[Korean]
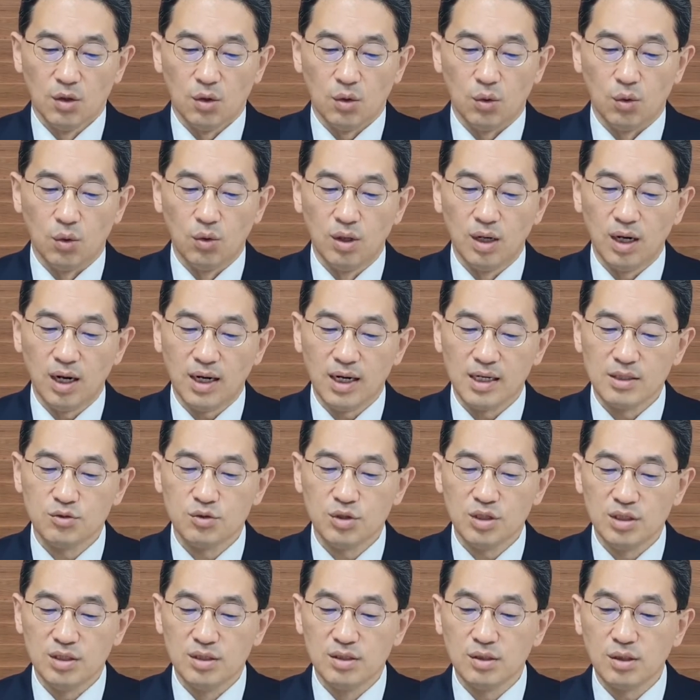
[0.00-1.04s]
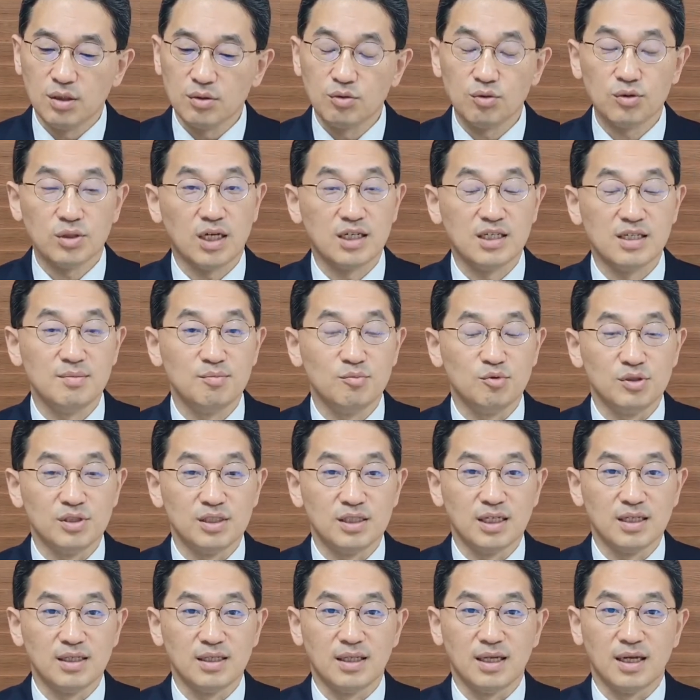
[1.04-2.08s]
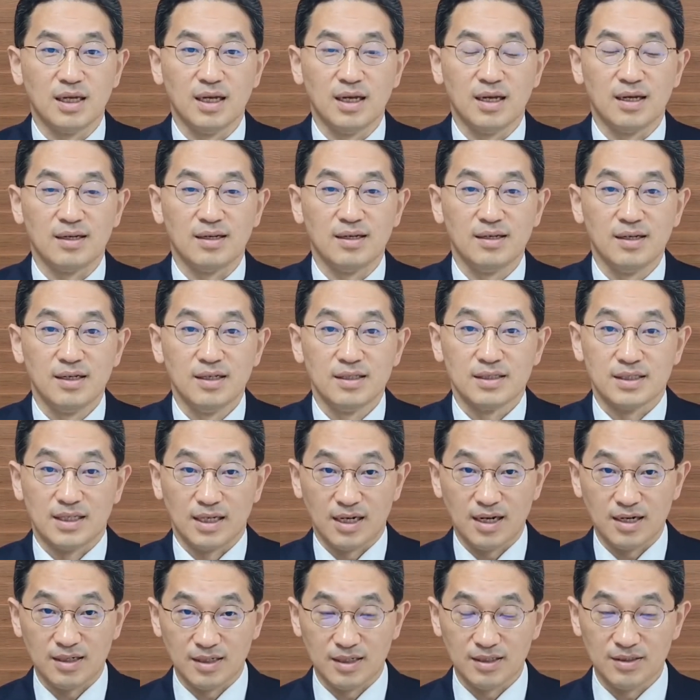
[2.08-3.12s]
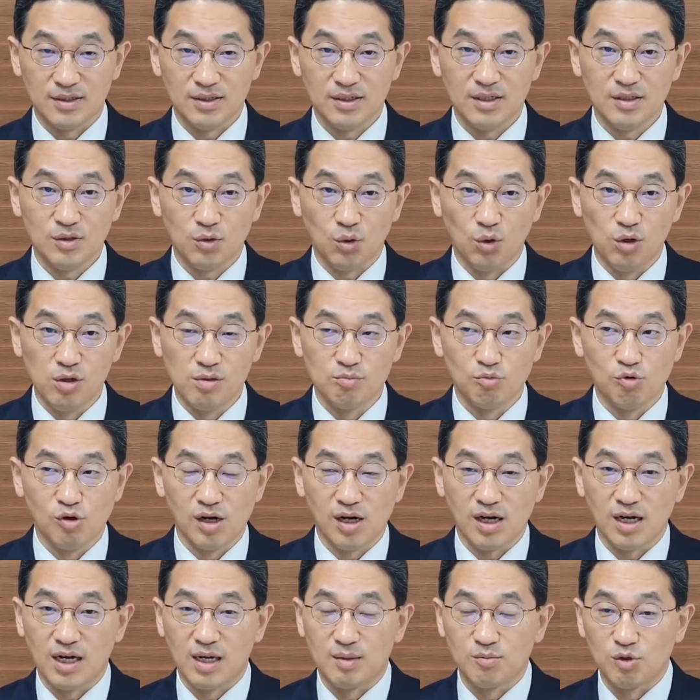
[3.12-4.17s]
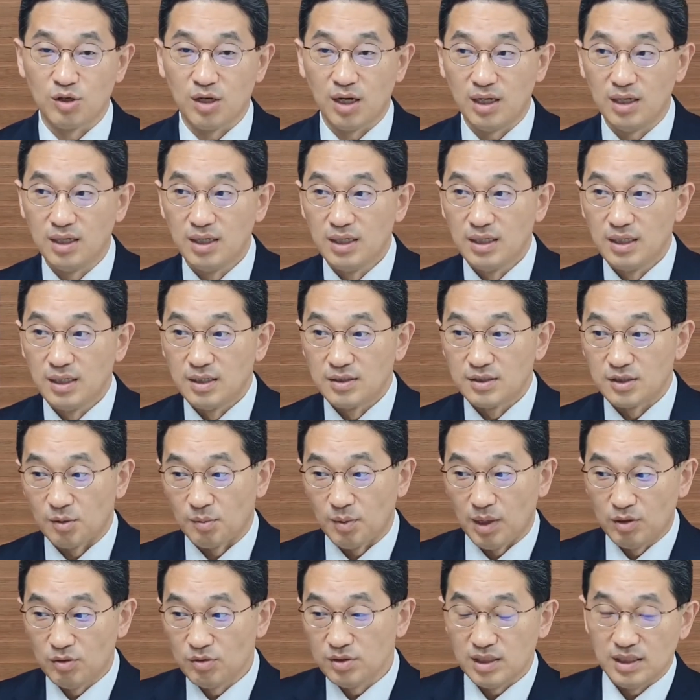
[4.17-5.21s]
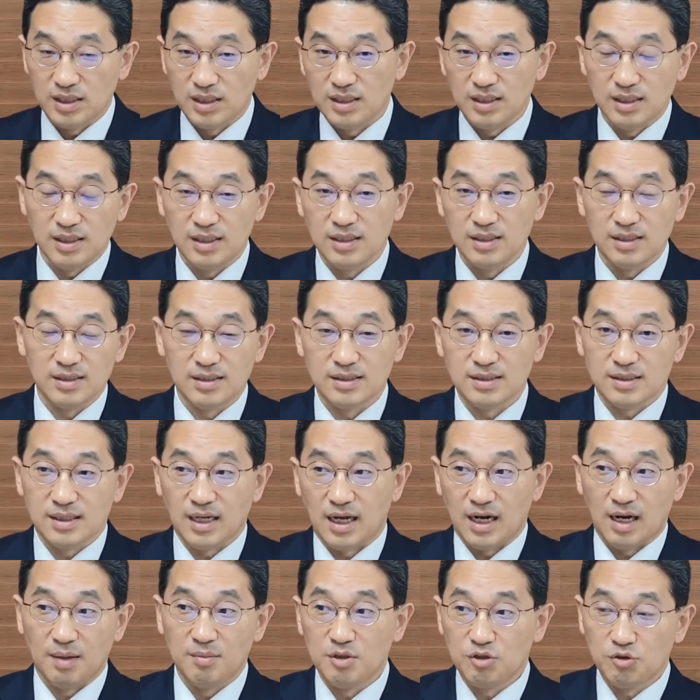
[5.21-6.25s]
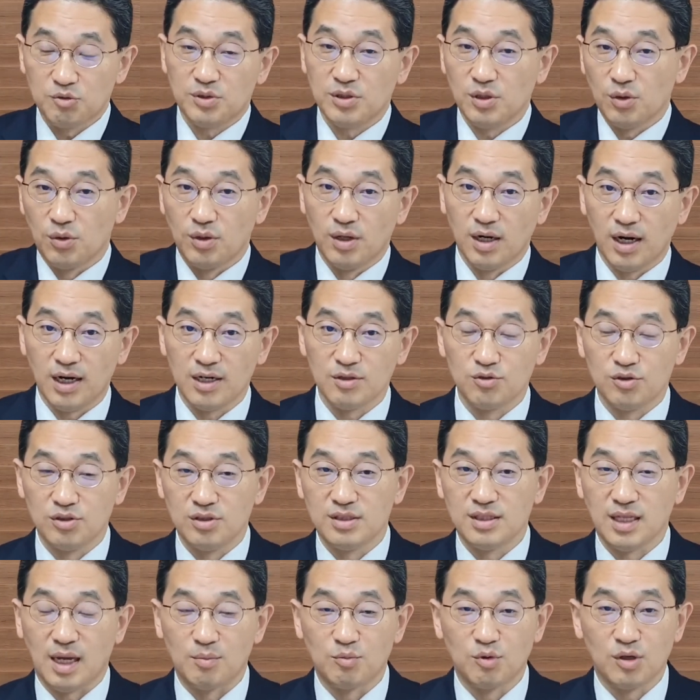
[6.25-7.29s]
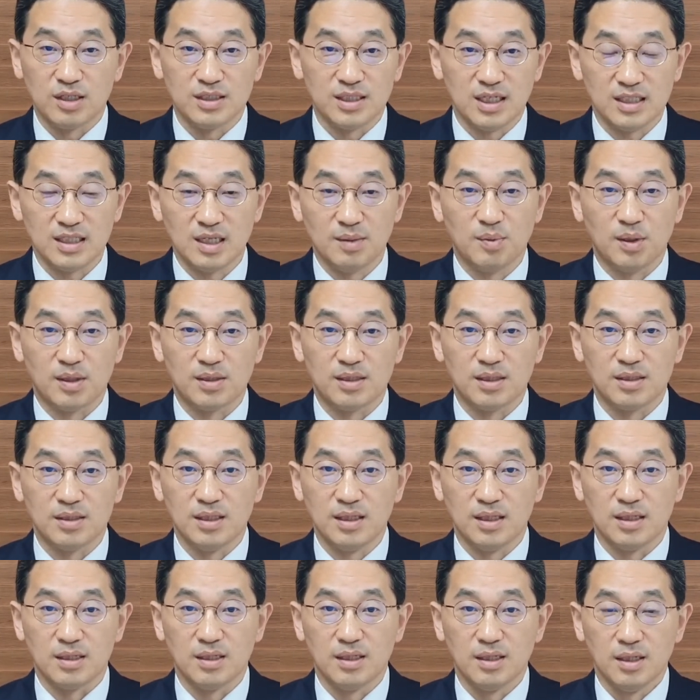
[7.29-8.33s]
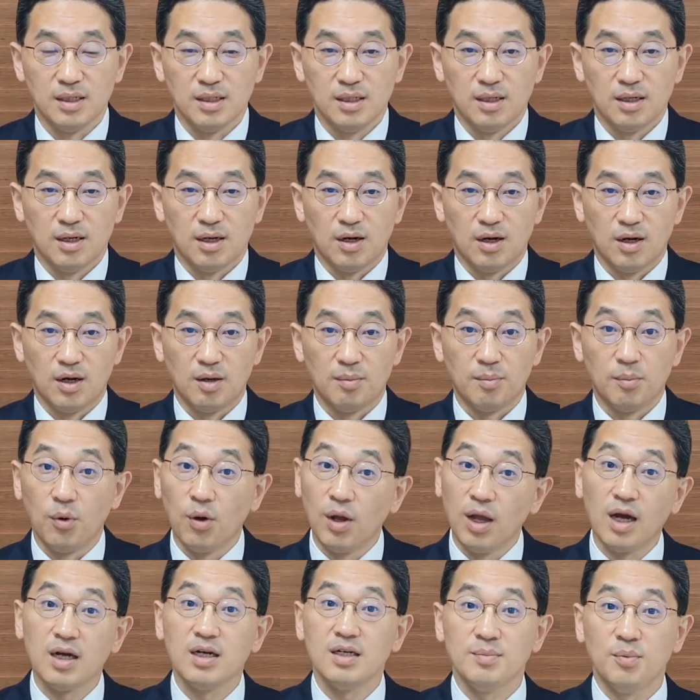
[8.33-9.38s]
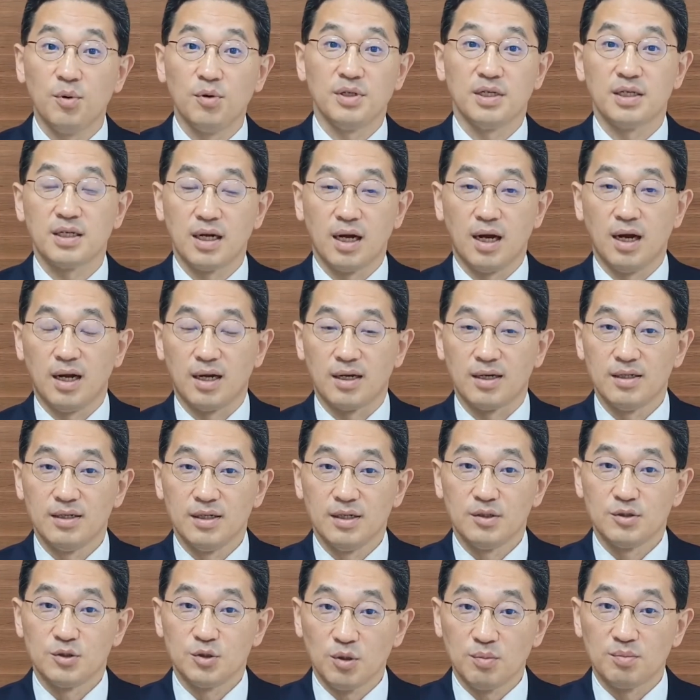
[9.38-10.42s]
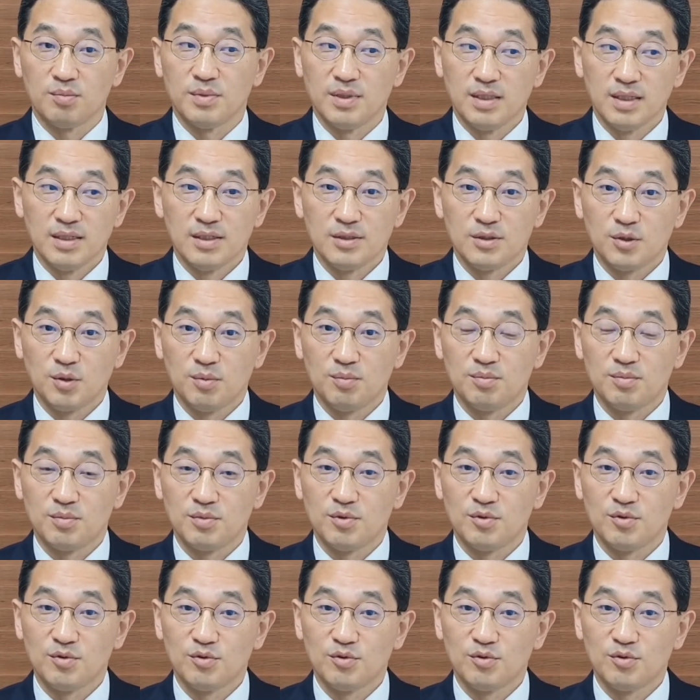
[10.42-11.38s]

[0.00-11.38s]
올라갈 수 있는 것도 사실 문제인데 제가 그래서 이 돌 무화과 나무가 정말로 이, 이 사람이 쉽게 올라갈 수 있는 나무가 찾아봤더니 어, 모양을 보니까 좀, 좀,